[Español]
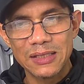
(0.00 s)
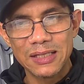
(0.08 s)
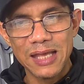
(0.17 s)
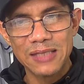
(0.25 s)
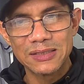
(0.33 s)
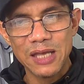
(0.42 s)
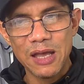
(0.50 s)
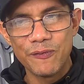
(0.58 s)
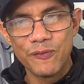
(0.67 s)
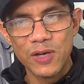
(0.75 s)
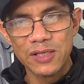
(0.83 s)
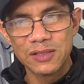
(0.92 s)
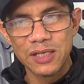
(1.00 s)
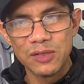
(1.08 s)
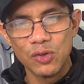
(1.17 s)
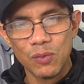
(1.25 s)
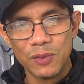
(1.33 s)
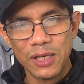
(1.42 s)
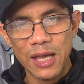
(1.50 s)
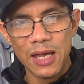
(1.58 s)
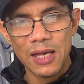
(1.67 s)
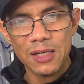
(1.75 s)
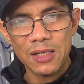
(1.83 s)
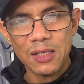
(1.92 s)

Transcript: clase A fuerte y doble A,